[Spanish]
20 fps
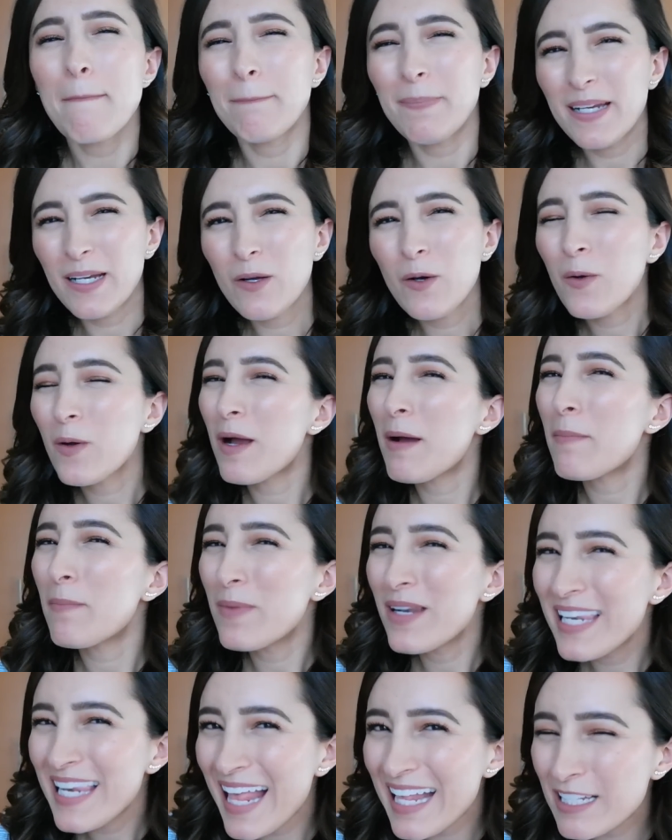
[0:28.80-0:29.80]
Pero
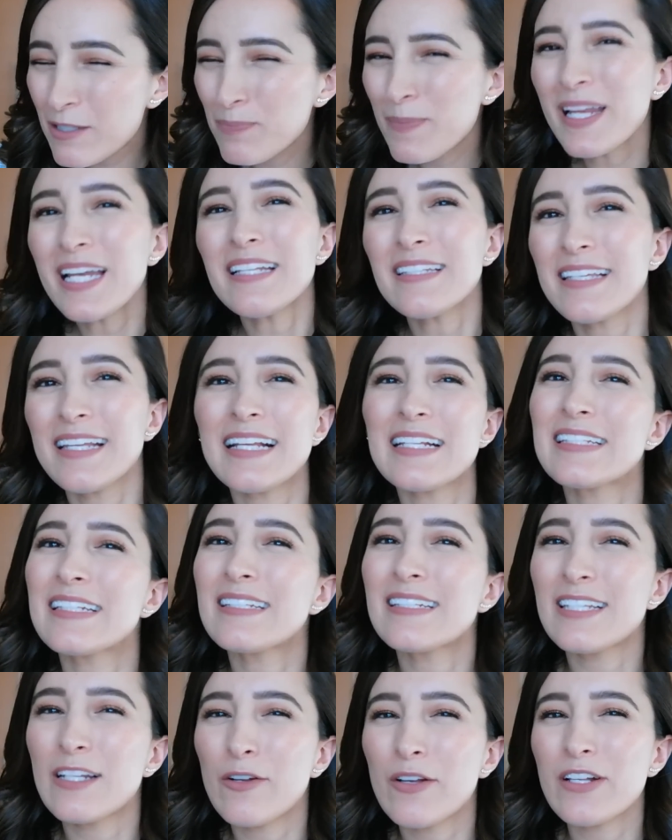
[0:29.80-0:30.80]
las pieles
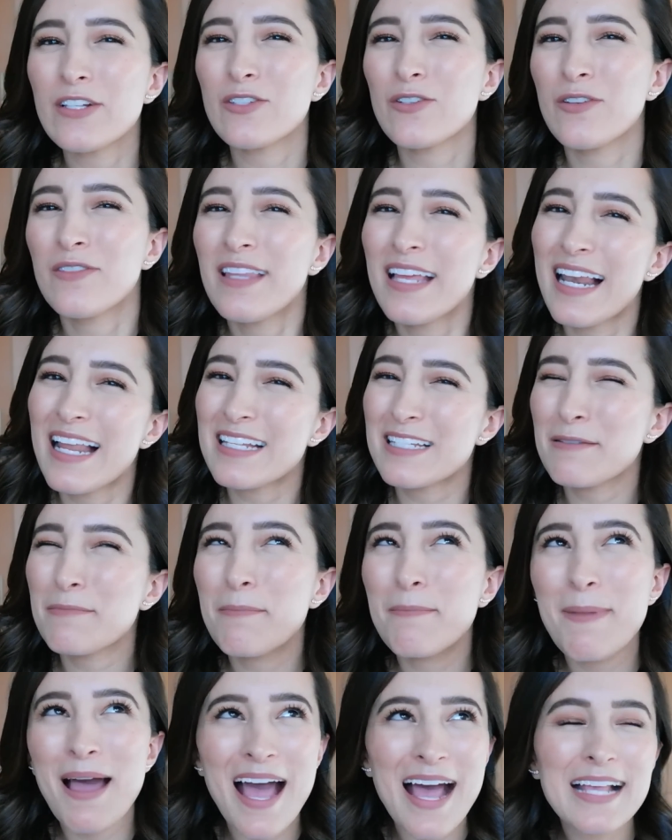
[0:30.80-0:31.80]
grasas creo que son de las
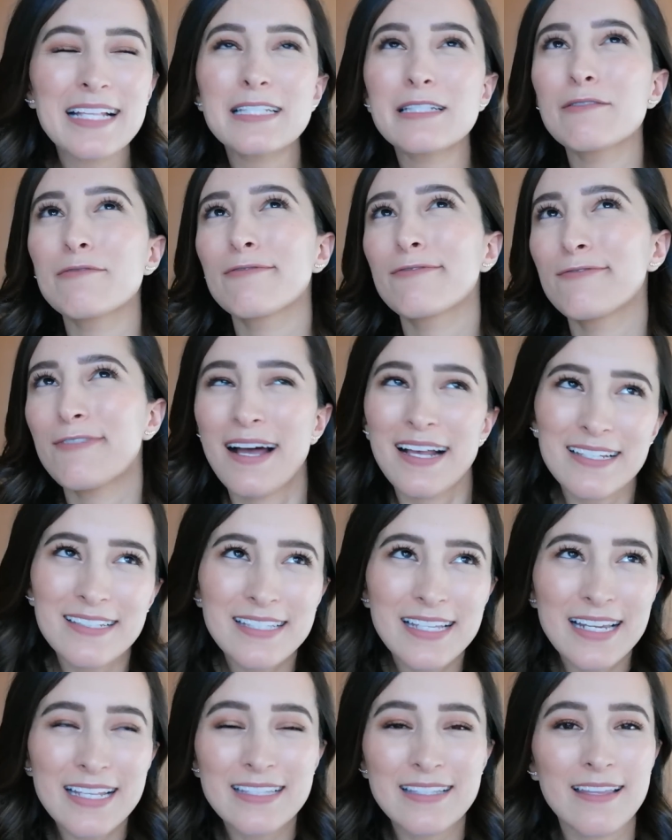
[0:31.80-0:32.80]
más
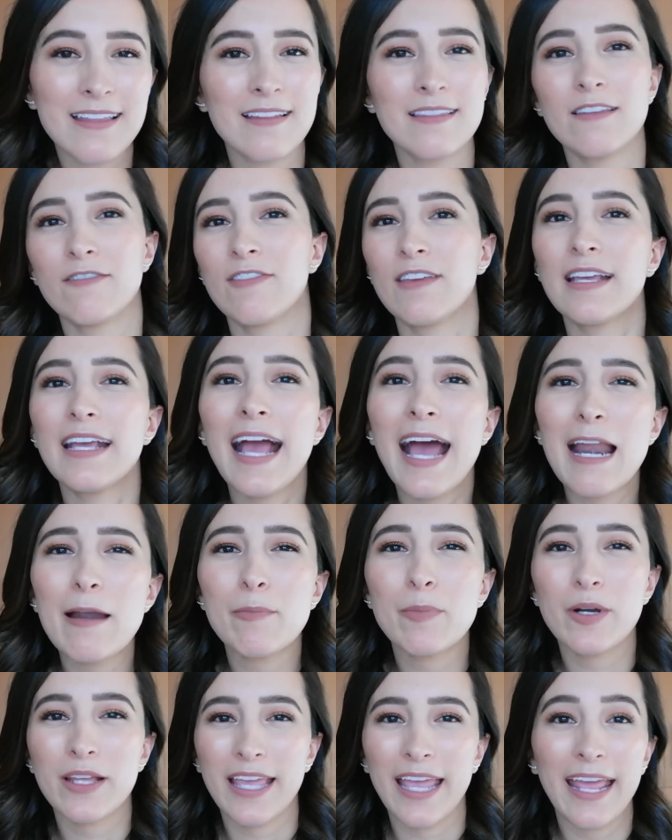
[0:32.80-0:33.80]
fáciles de
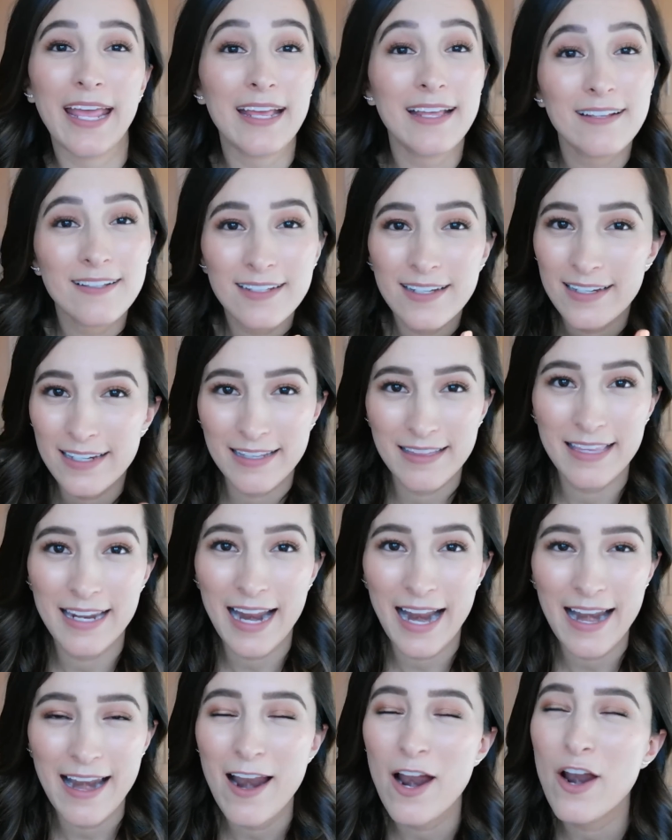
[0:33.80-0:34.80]
identificar porque
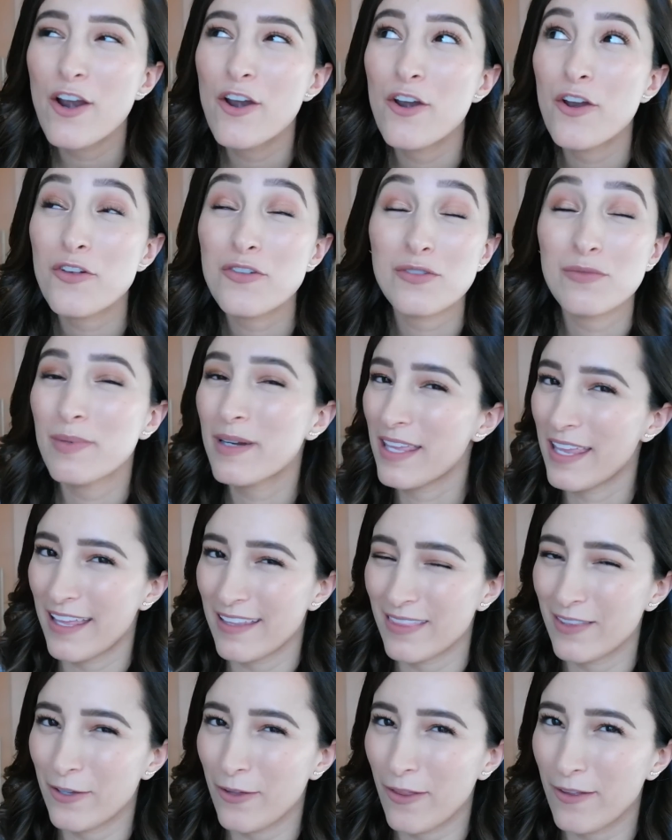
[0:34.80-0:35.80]
literal nos
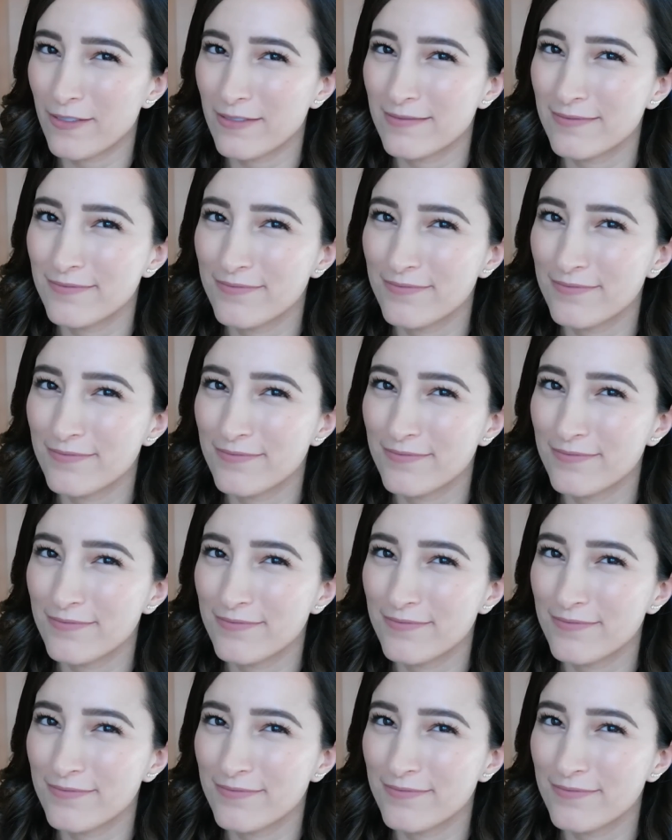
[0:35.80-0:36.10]
brilla todo.